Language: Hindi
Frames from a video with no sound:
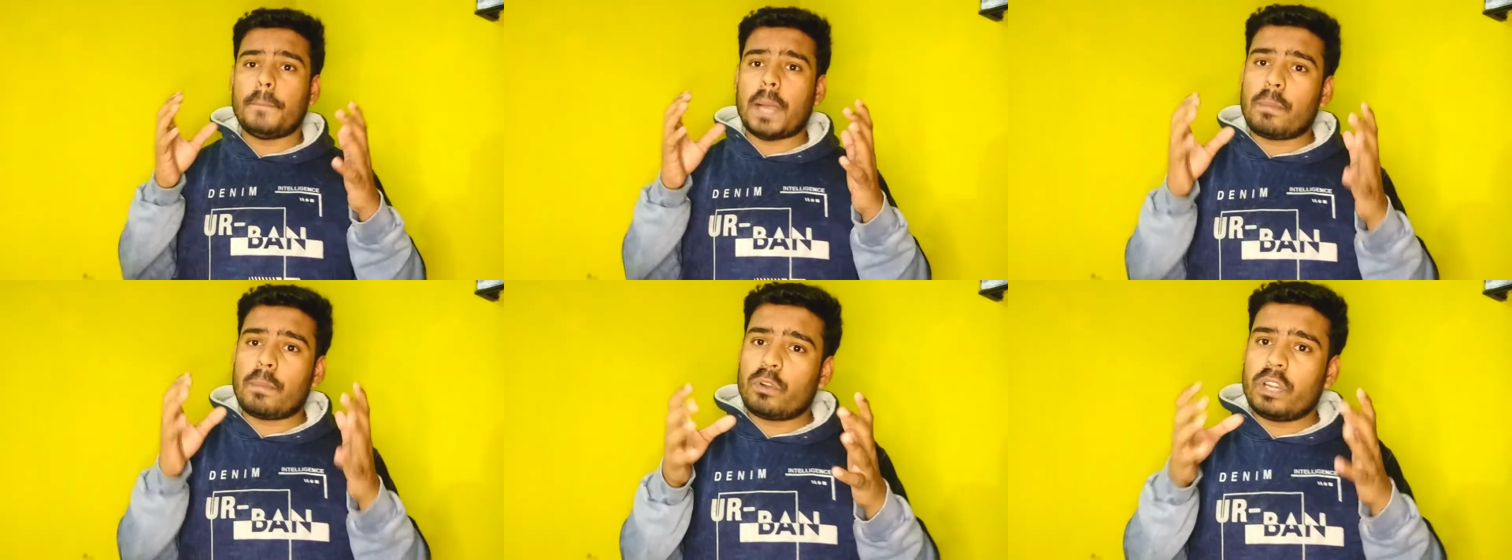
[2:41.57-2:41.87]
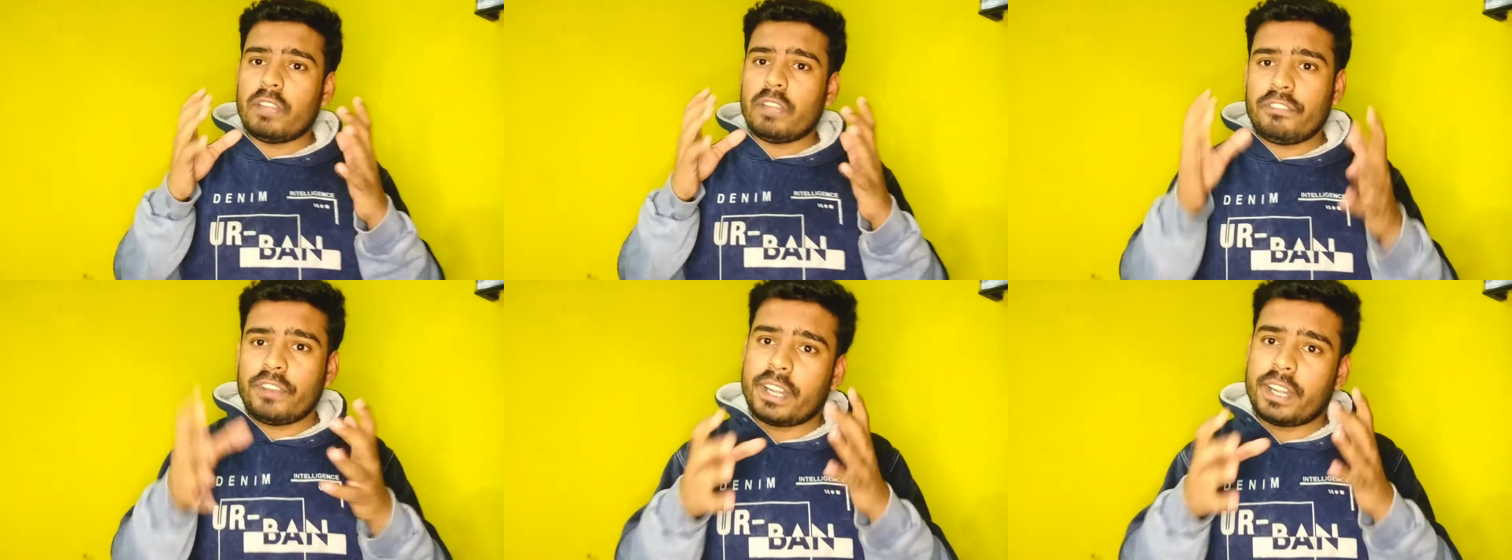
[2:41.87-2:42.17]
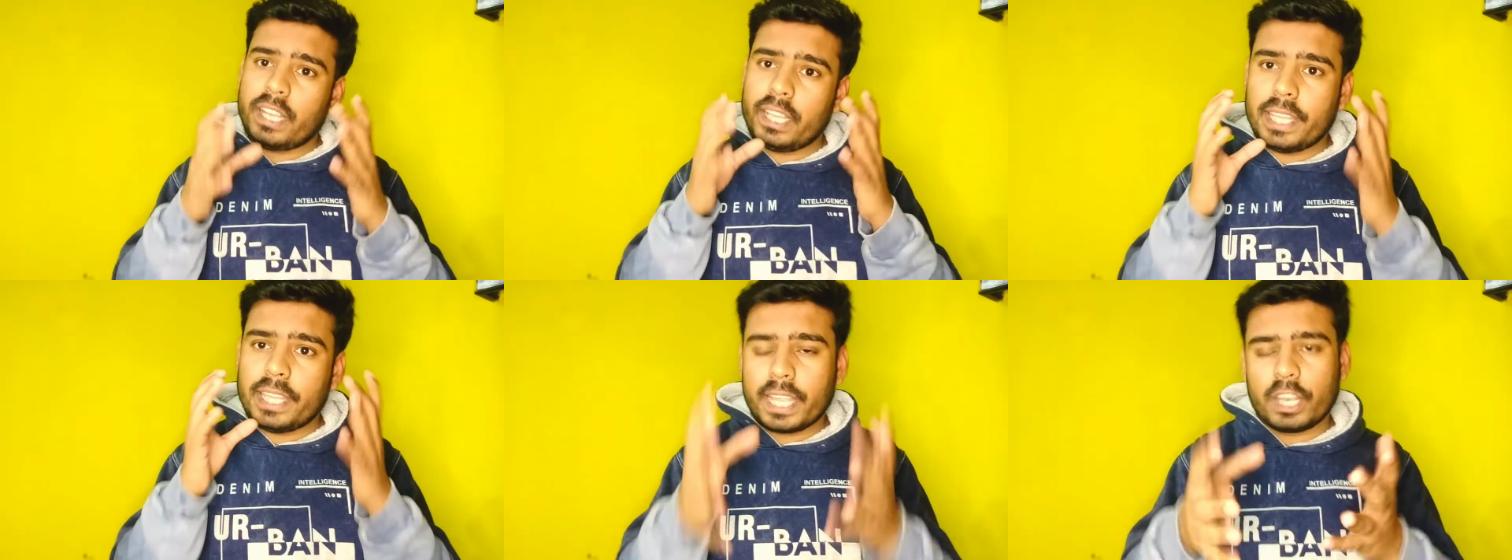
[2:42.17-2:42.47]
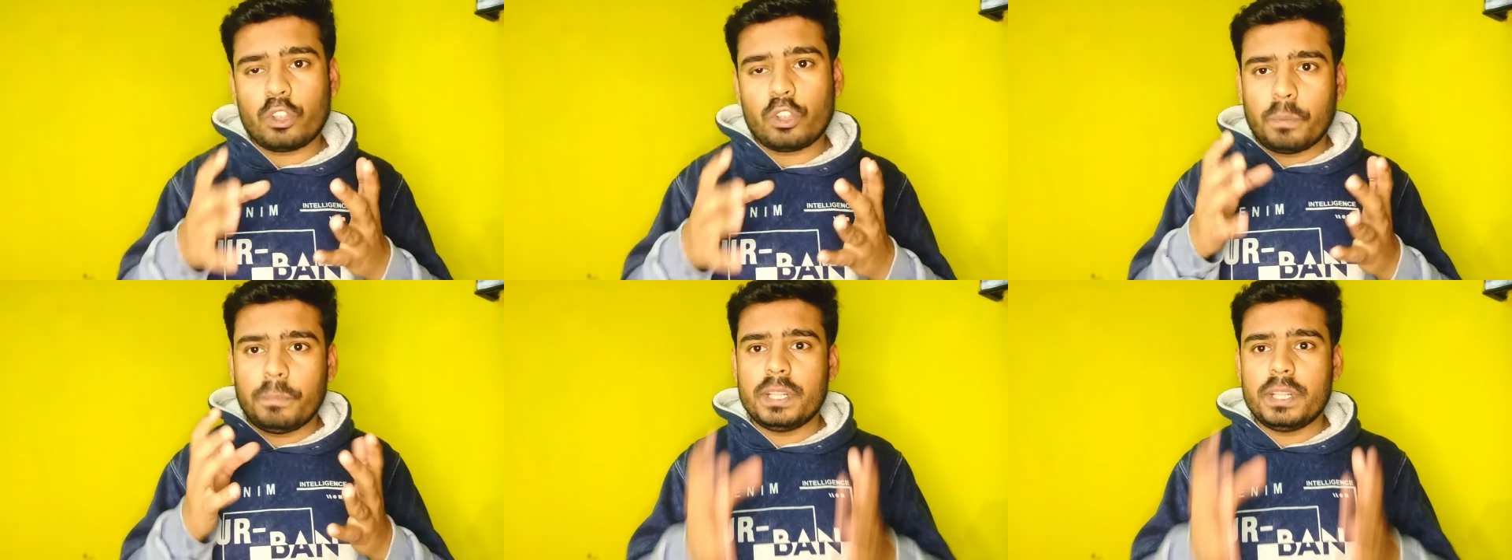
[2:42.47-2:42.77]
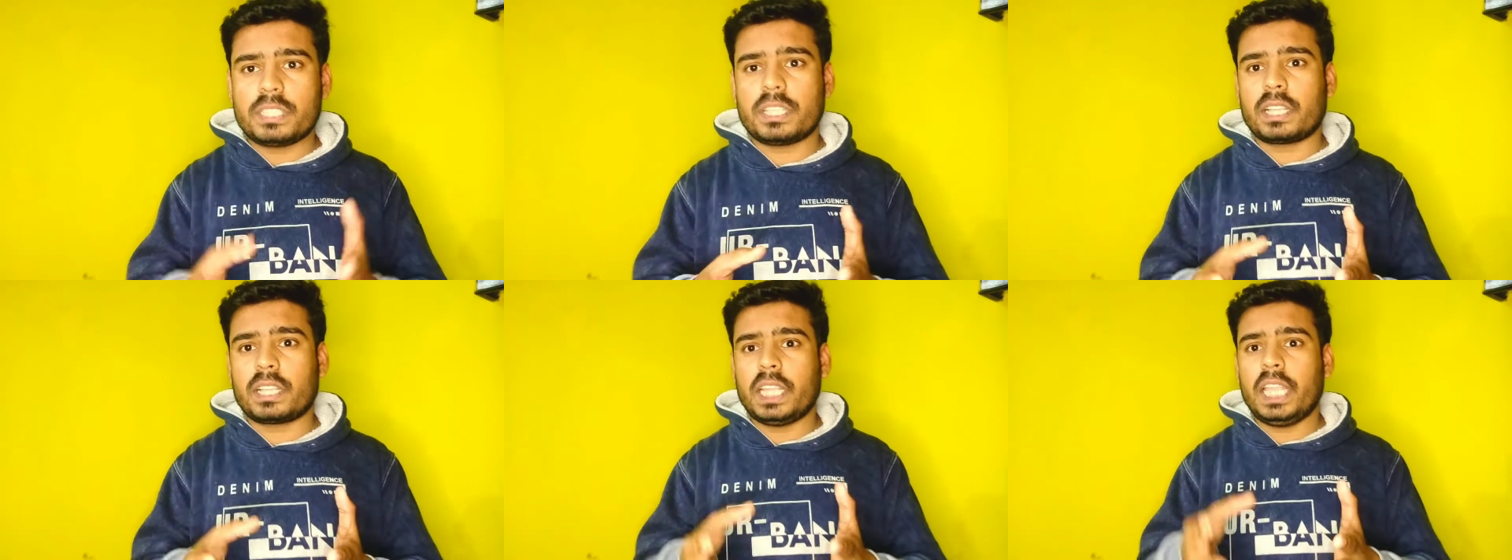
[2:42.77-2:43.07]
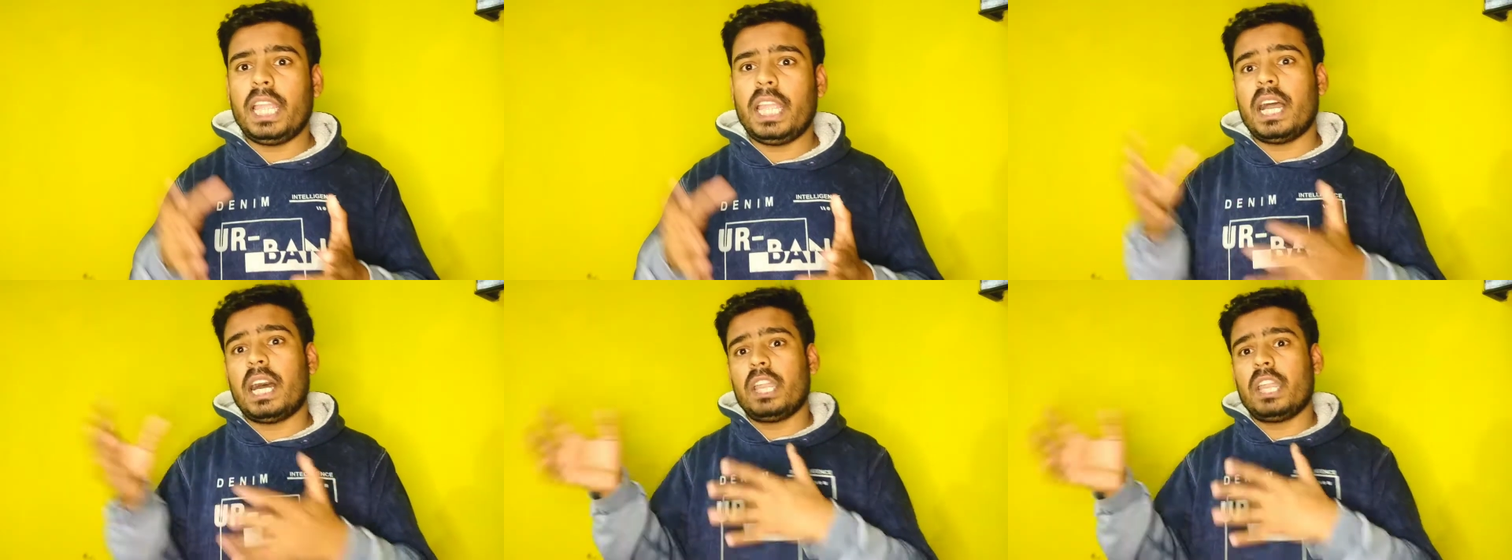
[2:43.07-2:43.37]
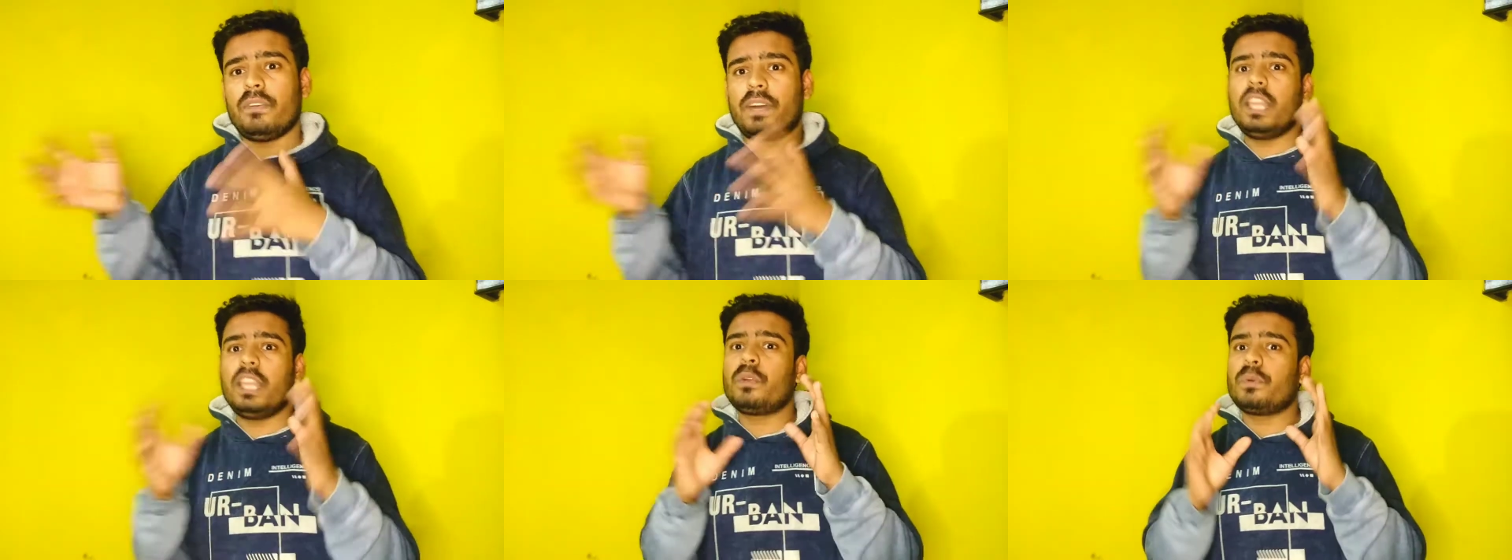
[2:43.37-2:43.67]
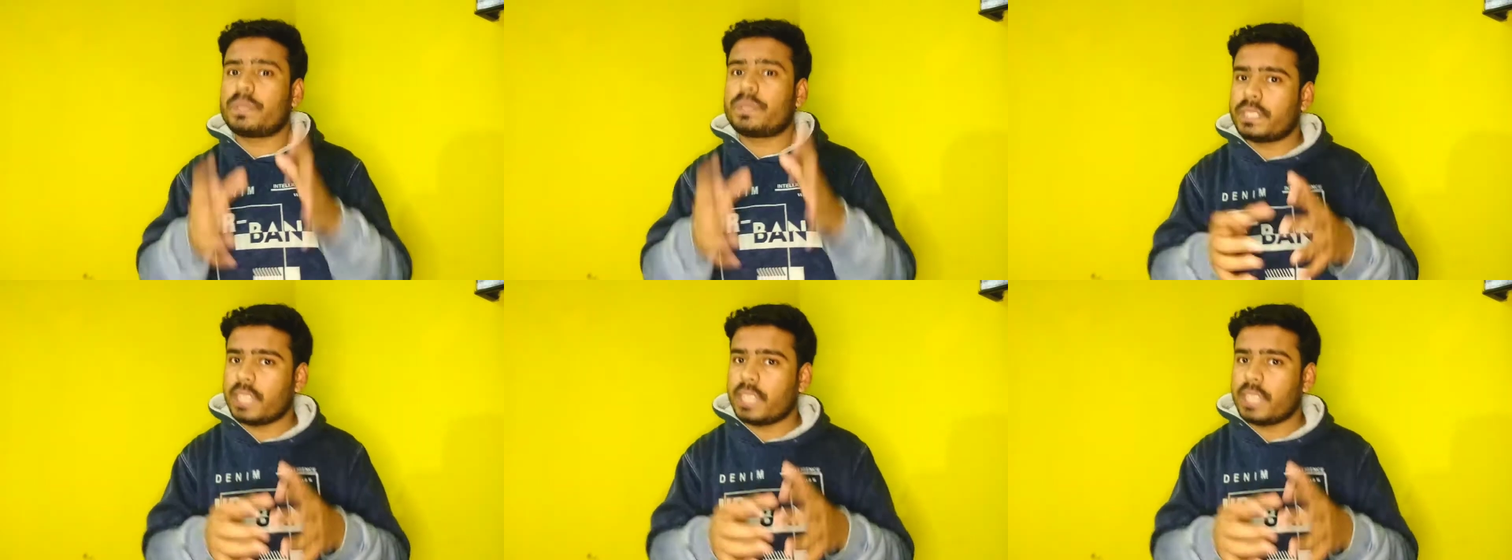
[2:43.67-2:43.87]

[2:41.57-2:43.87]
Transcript: आपको डेफिनेटली देखने को मिल सकती है आने वाले कुछ